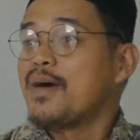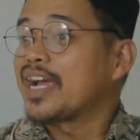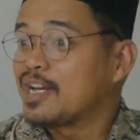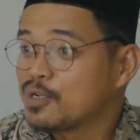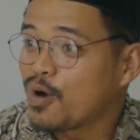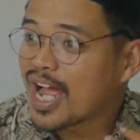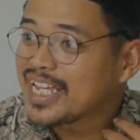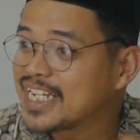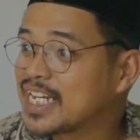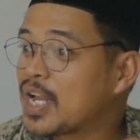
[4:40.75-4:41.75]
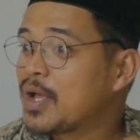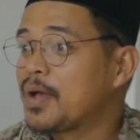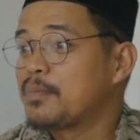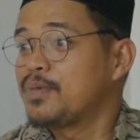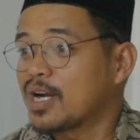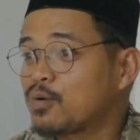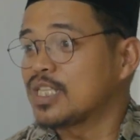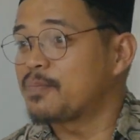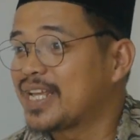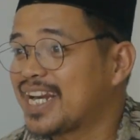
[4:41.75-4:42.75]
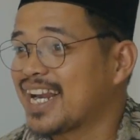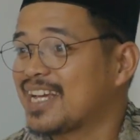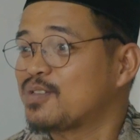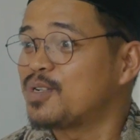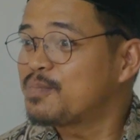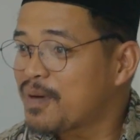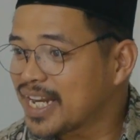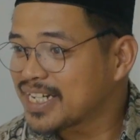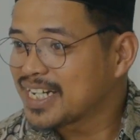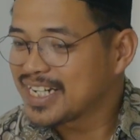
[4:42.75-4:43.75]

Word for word: Makanya lu doain, biar gua terpilih lagi tahun depan.